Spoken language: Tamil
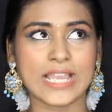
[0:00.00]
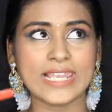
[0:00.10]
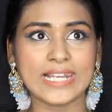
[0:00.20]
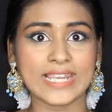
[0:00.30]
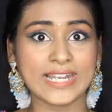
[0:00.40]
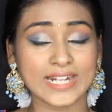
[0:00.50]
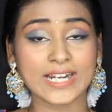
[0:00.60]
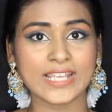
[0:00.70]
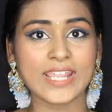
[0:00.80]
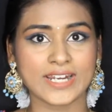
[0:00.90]
ஐ
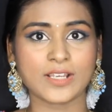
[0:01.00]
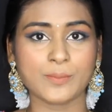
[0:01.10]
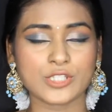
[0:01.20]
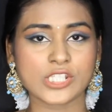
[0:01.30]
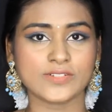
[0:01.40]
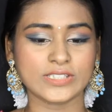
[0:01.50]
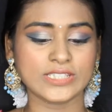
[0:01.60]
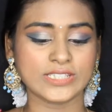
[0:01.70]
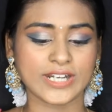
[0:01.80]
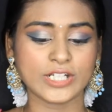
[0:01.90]
லைனர்லையே எனக்கு பிடிச்சது
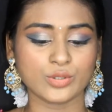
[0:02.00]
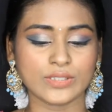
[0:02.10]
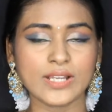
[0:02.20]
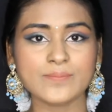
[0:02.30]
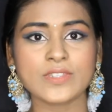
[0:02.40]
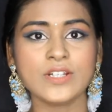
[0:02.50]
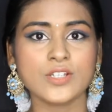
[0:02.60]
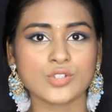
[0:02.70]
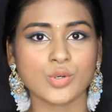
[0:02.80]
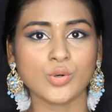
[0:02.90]
வந்து இது ரெண்டும் தான்
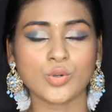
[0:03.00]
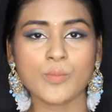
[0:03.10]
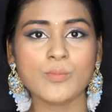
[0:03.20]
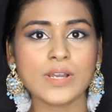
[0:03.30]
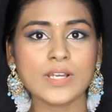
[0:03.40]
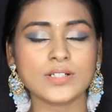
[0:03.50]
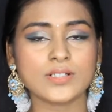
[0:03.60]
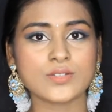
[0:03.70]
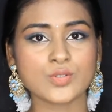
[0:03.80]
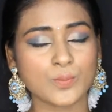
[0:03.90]
ஸோ ரொம்ப
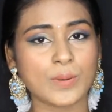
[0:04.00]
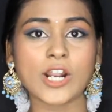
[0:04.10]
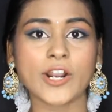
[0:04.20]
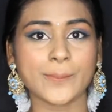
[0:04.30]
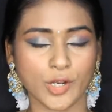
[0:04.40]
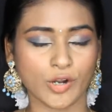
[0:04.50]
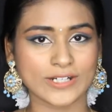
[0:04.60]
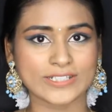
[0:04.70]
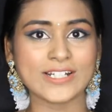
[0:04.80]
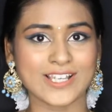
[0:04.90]
சூப்பரான
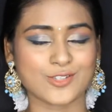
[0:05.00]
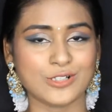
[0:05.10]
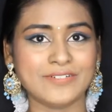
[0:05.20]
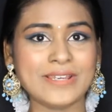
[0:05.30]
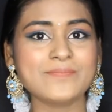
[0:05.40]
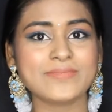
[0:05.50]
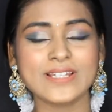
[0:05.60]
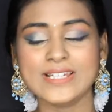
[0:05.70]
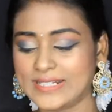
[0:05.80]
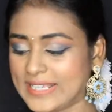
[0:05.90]
ப்ராடக்ட்டுன்னு நான் சொல்லுவேன்
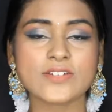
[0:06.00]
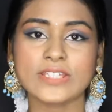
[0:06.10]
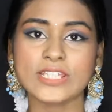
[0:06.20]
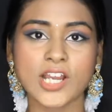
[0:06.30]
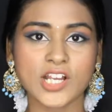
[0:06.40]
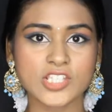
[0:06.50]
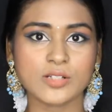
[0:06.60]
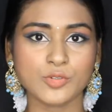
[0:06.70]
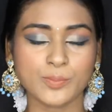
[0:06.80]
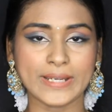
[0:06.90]
நெக்ஸ்ட் வந்து
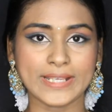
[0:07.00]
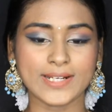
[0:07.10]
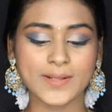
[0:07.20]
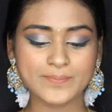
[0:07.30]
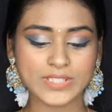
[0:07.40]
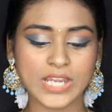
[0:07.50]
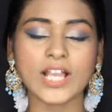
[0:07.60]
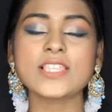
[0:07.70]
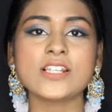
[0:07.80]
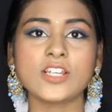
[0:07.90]
காஜல் மூவ் பண்ணிக்கலாம்
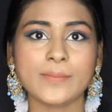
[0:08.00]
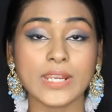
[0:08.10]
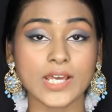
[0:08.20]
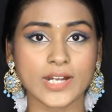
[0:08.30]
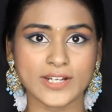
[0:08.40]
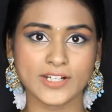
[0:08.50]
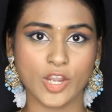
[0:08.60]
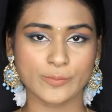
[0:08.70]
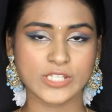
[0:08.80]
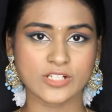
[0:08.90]
காஜலுக்குமே நான் ரெண்டு
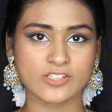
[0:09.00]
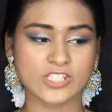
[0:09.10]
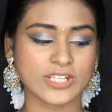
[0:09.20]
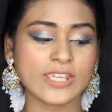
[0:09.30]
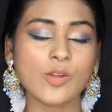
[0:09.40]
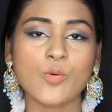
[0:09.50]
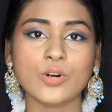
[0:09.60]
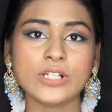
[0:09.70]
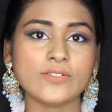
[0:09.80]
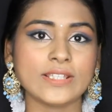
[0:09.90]
ஆப்ஷன் வச்சுருக்கேன்
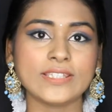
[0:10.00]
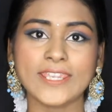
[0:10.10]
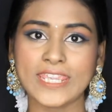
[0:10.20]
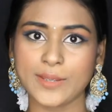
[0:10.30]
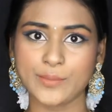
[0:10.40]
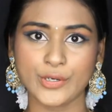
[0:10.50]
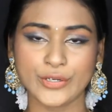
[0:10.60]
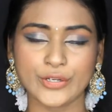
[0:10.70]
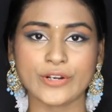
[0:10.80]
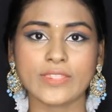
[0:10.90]
ஒன்று வந்து கே
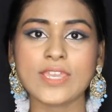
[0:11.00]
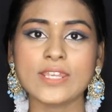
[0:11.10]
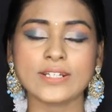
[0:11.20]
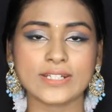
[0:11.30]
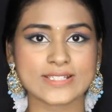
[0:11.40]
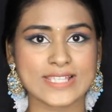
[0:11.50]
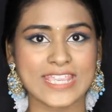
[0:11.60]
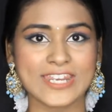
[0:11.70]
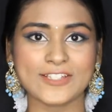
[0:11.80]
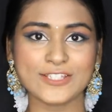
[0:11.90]
பியூட்டியோடது
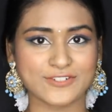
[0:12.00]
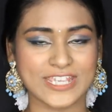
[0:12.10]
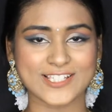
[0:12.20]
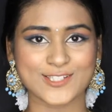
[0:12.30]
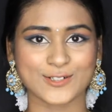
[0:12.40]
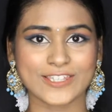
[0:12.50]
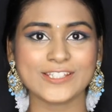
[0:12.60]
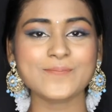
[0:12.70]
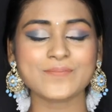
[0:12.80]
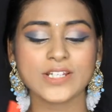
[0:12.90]
செகண்ட் வந்து ஃபேஸஸோடது